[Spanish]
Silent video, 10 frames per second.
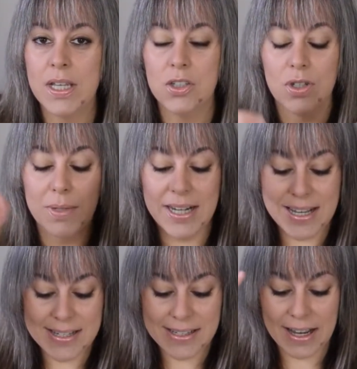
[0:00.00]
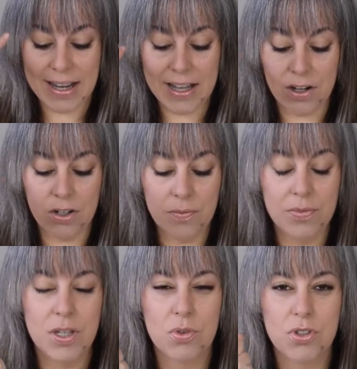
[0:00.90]
Es una manera de sacarlo
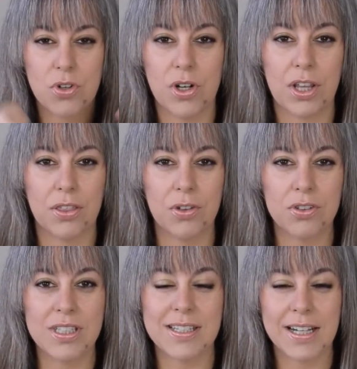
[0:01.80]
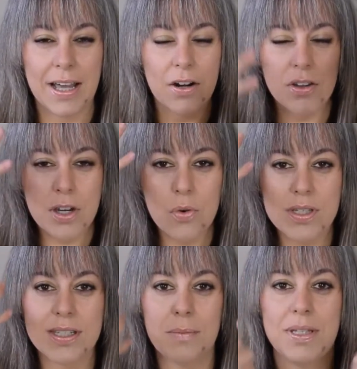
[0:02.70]
de nuestro corazón, de sacarlo de
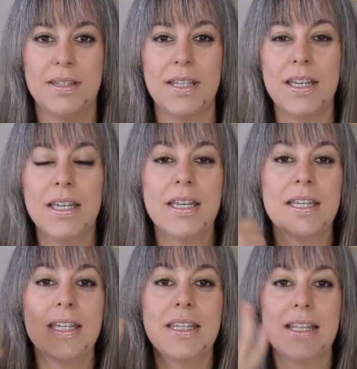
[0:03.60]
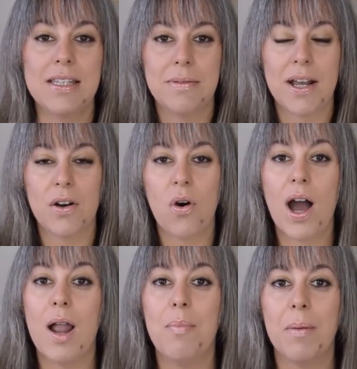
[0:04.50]
nuestra mente y de llevarlo
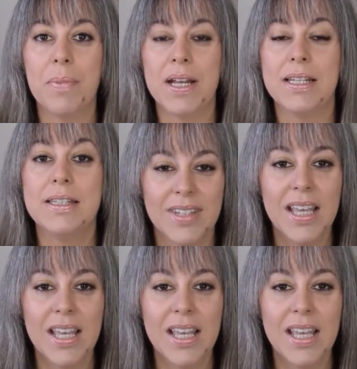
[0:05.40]
al papel.